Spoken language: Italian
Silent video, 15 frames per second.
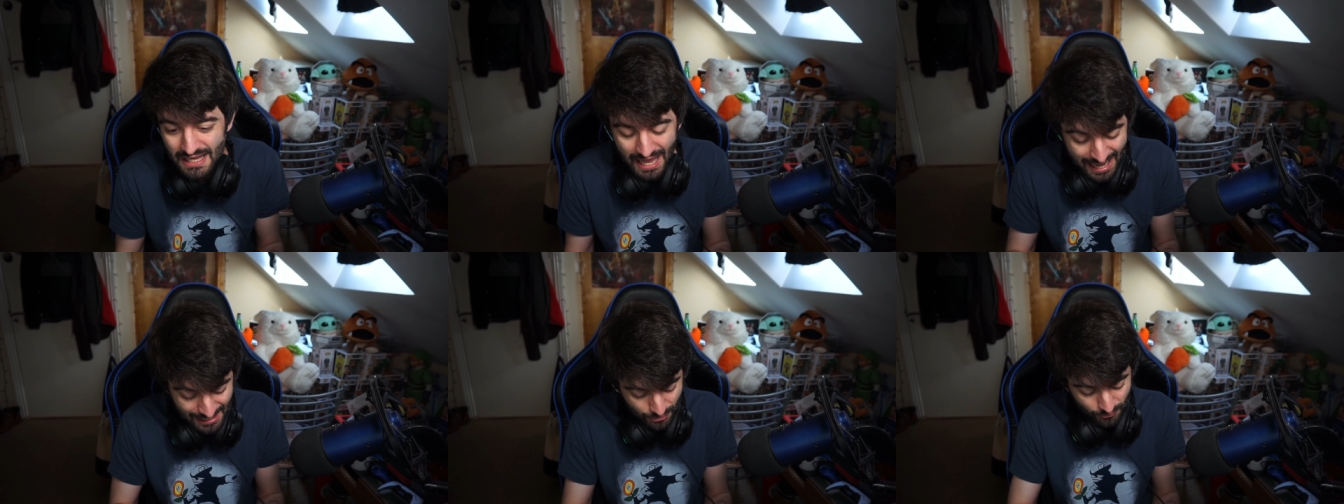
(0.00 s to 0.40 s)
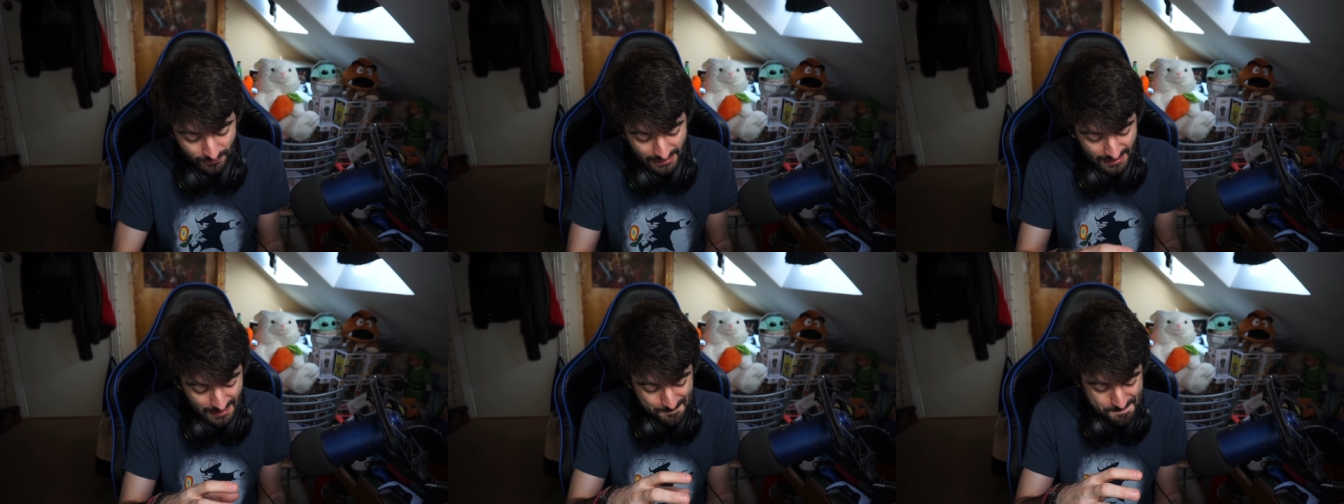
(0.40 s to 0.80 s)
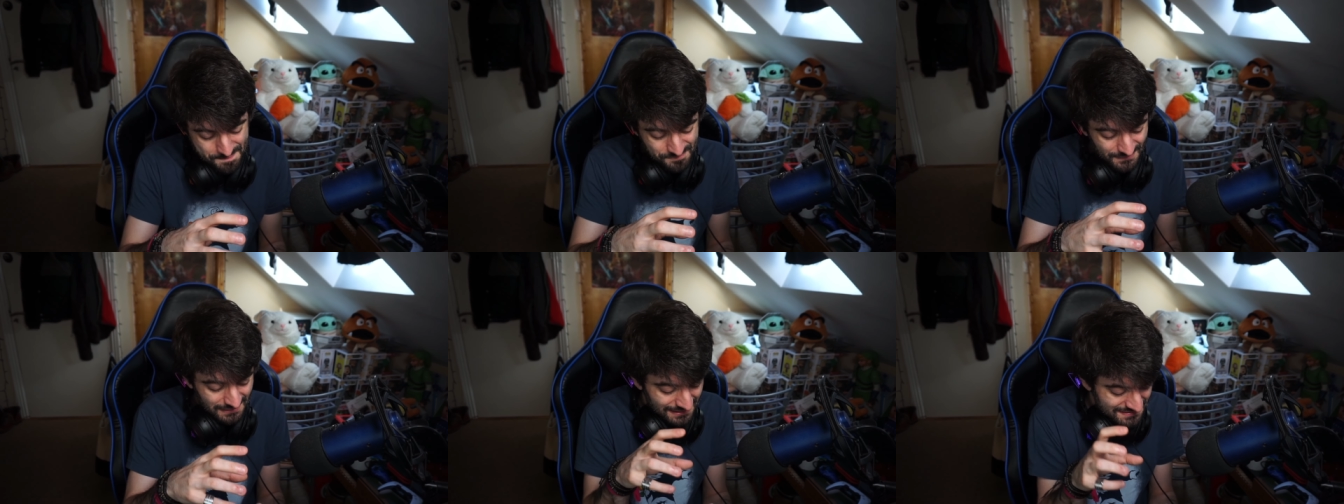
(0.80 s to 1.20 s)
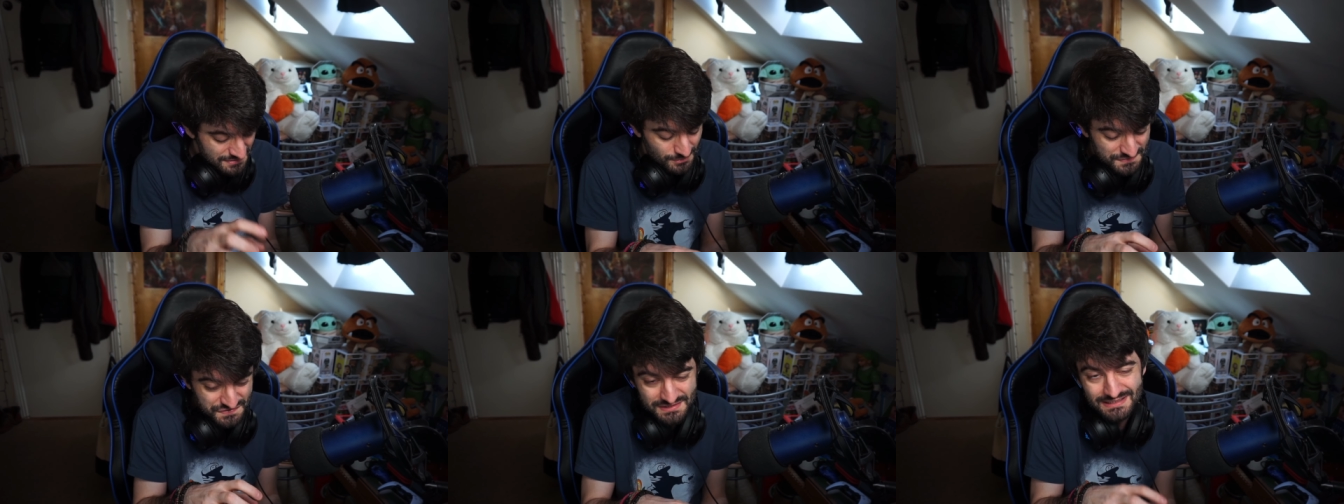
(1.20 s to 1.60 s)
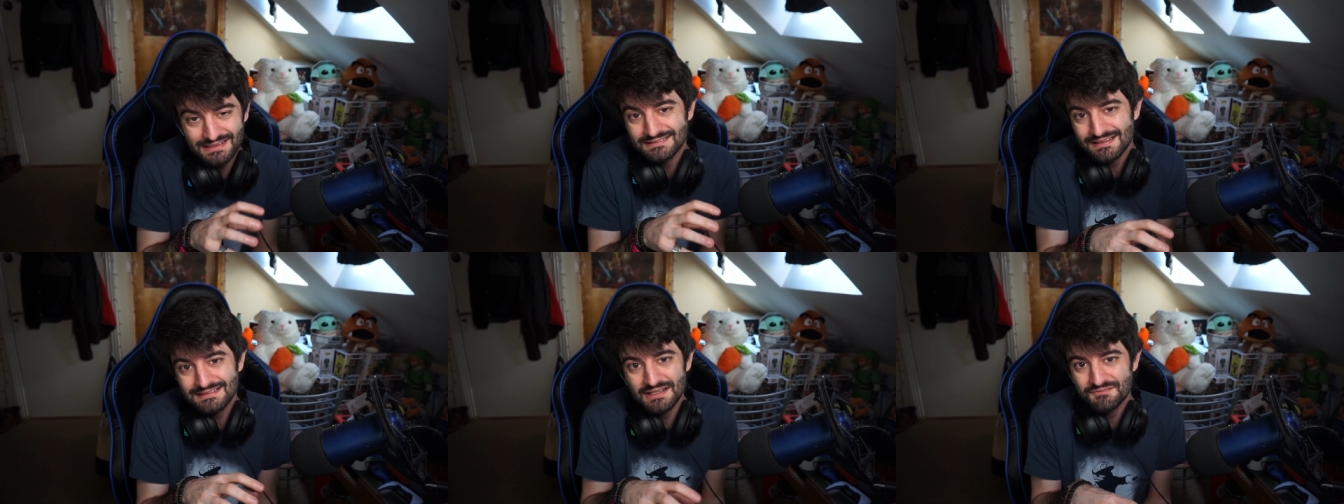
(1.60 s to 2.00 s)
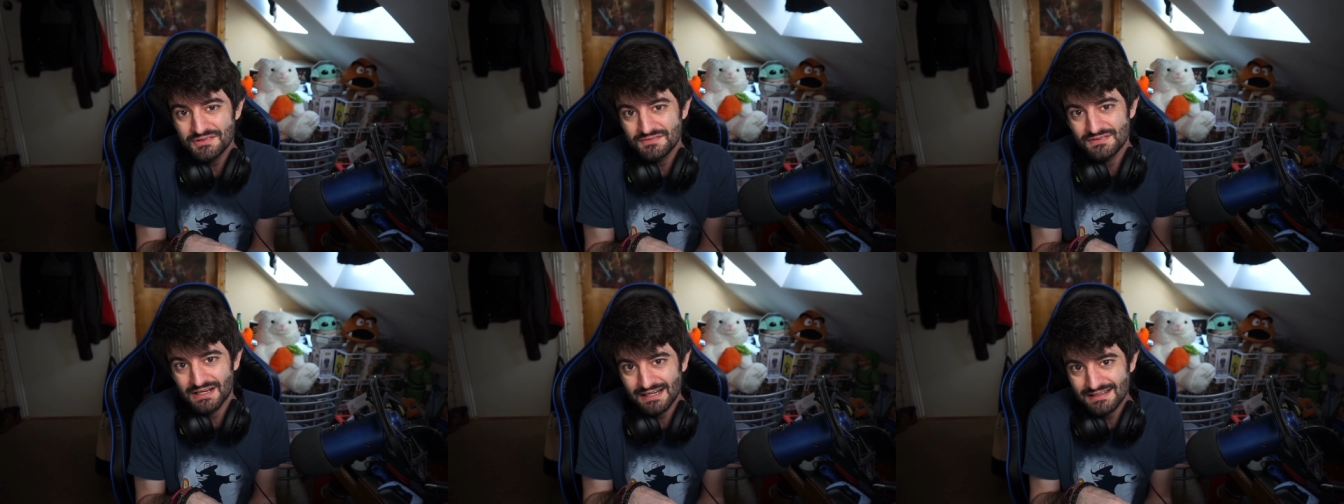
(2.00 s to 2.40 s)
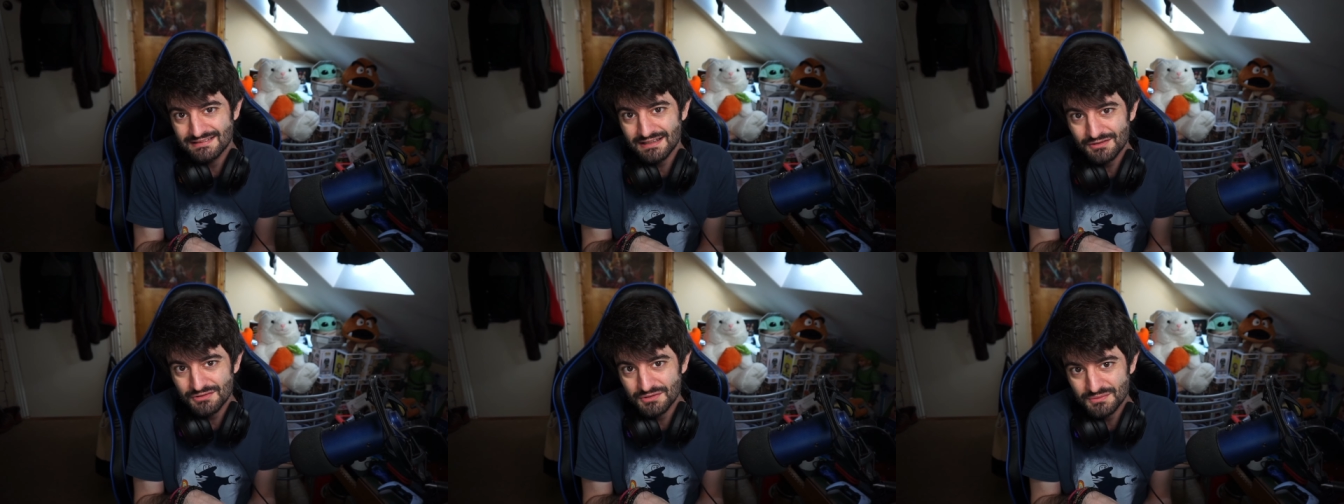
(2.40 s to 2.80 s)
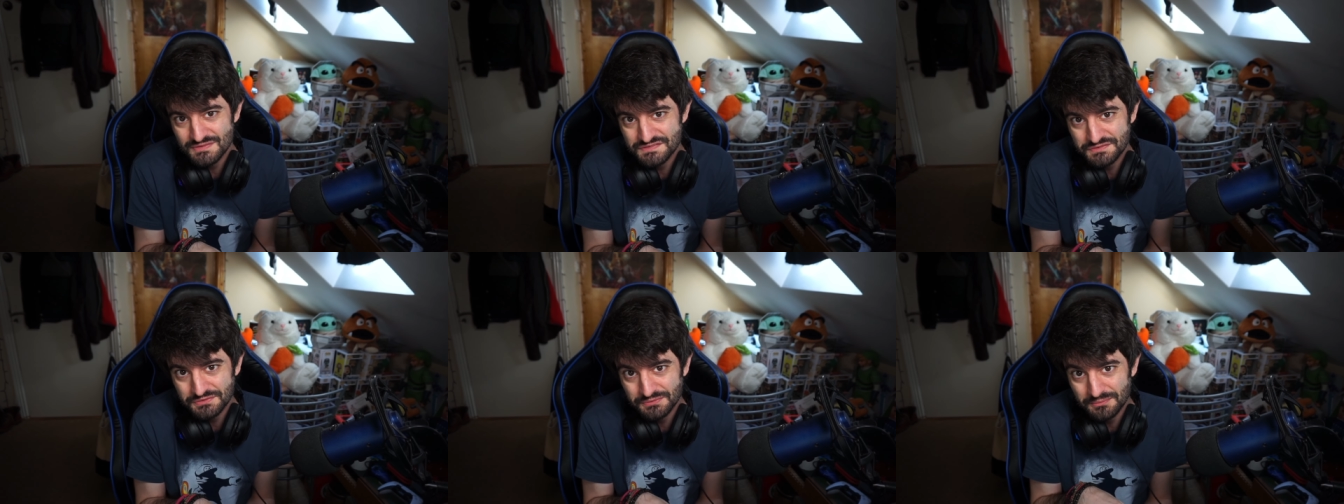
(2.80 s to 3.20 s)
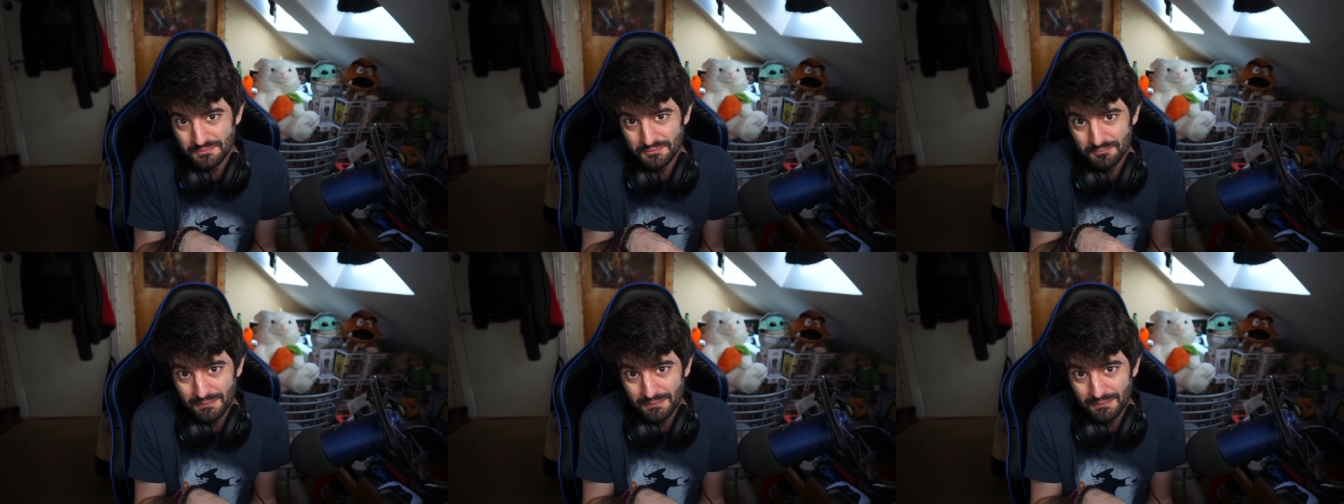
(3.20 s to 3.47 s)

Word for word: Ecco, ehm, la situazione che andrete a vivere all'interno di questo